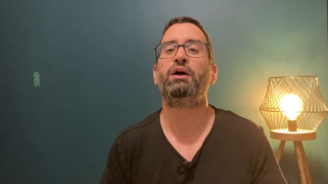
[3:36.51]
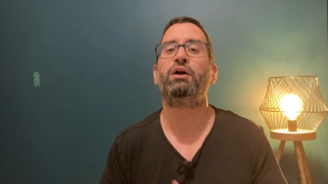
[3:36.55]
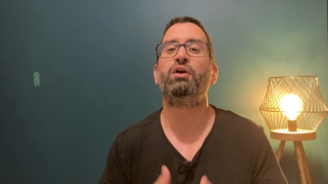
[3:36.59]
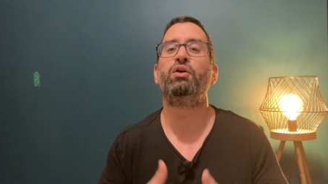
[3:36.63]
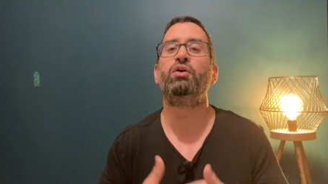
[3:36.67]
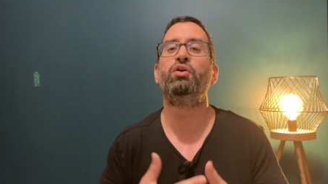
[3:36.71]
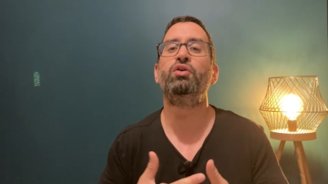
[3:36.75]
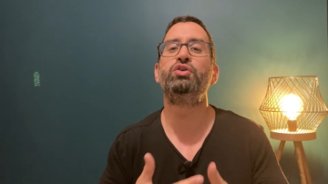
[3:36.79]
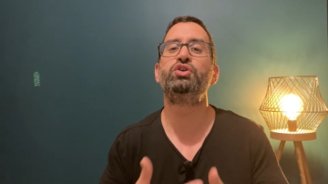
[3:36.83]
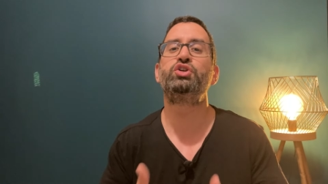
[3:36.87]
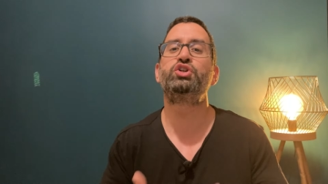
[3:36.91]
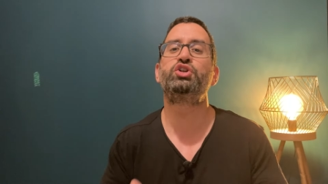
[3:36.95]

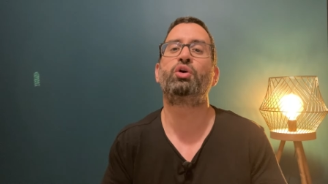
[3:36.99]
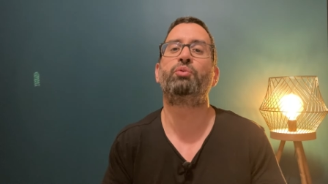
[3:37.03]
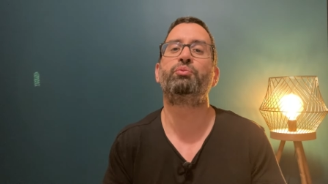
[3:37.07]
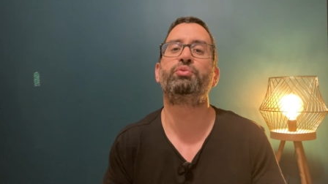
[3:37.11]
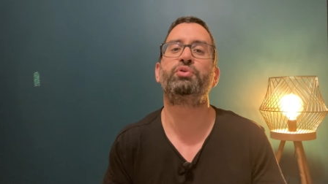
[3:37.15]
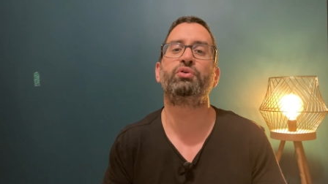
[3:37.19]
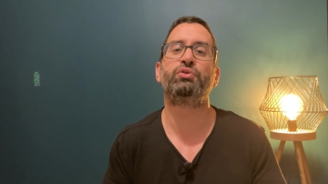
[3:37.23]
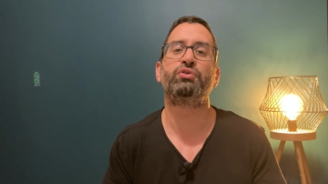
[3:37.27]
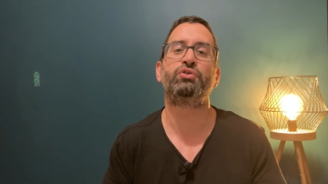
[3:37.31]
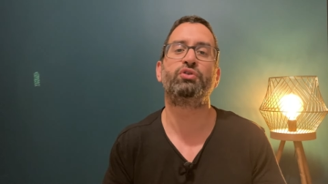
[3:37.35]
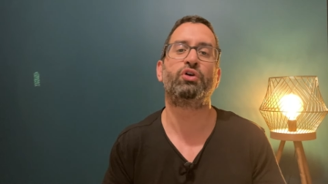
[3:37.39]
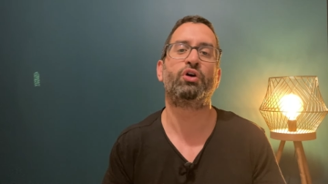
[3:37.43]
Le
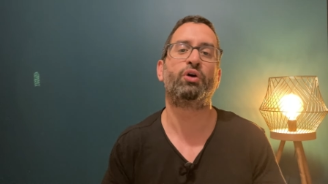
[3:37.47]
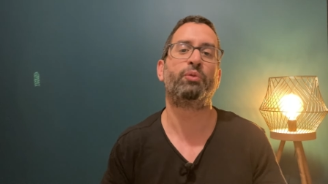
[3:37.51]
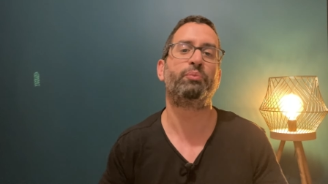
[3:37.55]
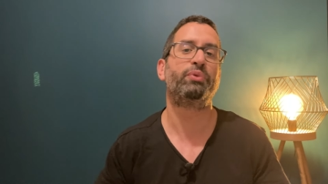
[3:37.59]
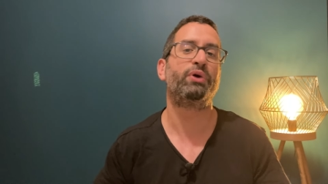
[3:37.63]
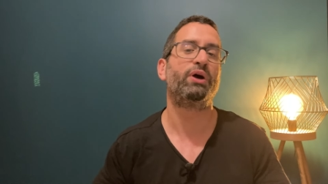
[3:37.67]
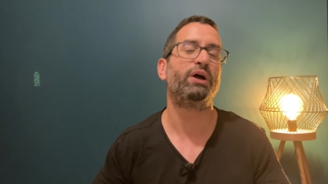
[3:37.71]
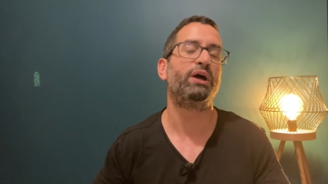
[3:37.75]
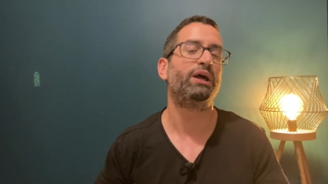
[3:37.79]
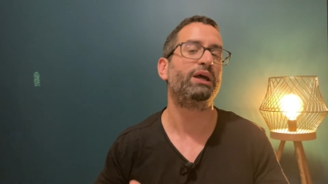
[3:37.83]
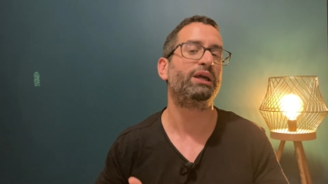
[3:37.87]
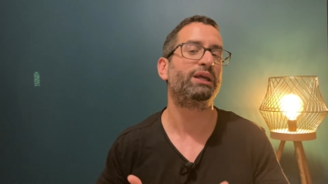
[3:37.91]
champion d'Europe
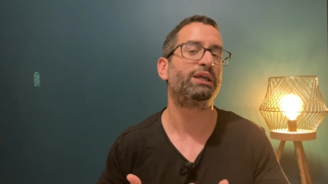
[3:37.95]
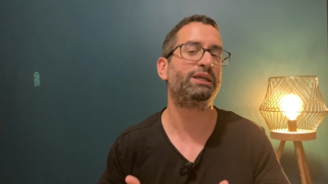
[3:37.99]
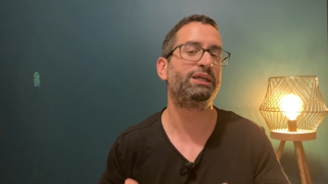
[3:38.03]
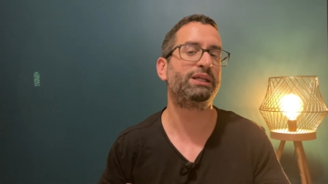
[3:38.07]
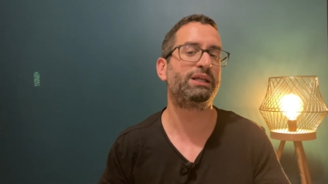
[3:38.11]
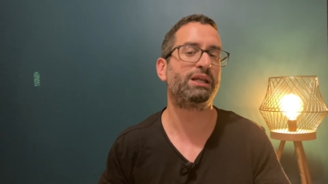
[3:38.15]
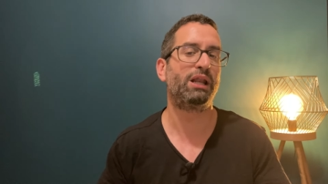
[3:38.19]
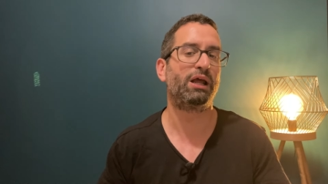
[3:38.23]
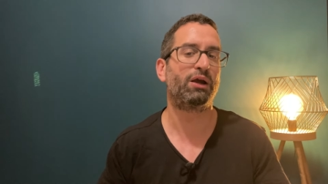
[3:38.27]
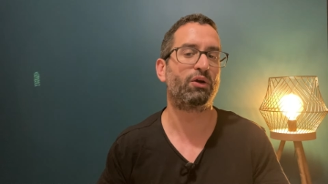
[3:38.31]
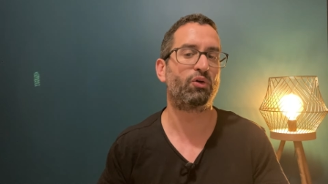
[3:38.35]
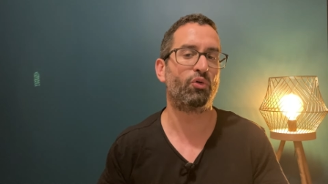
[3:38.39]

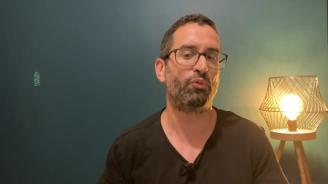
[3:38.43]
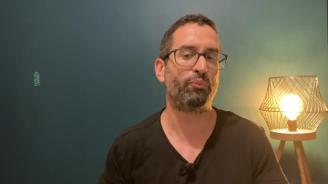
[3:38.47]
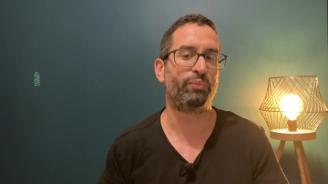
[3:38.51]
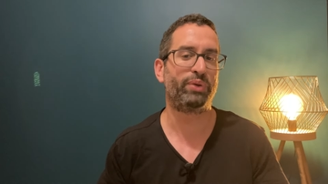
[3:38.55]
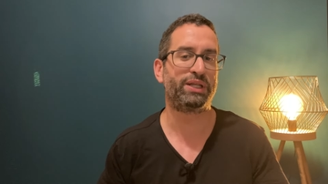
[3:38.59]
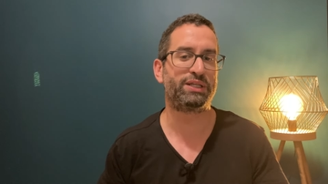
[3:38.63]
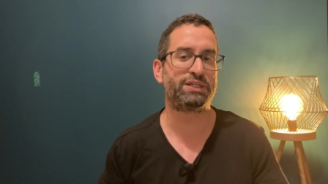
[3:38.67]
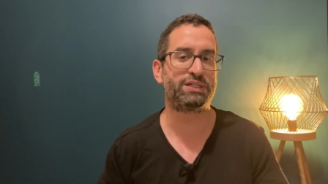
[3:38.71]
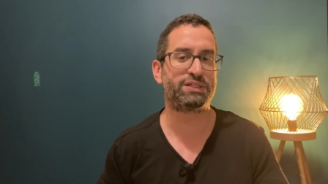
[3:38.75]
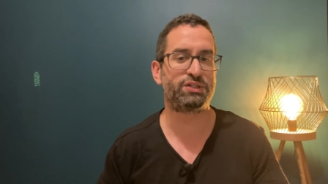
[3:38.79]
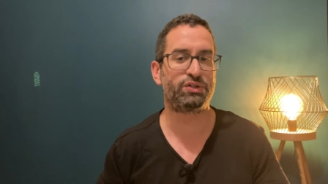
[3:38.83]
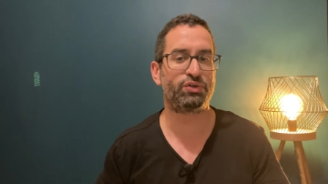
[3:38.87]
quitte la
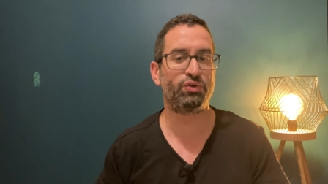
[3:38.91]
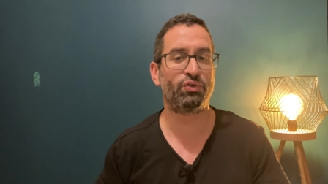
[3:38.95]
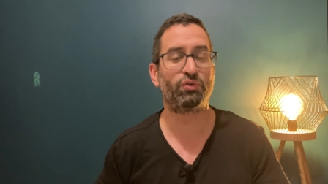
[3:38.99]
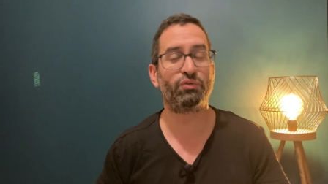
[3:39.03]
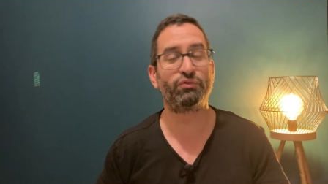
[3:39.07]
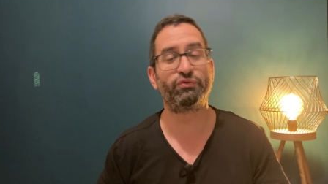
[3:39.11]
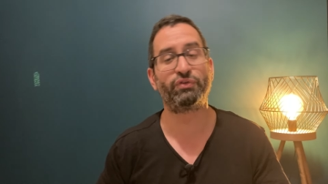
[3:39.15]
compétition.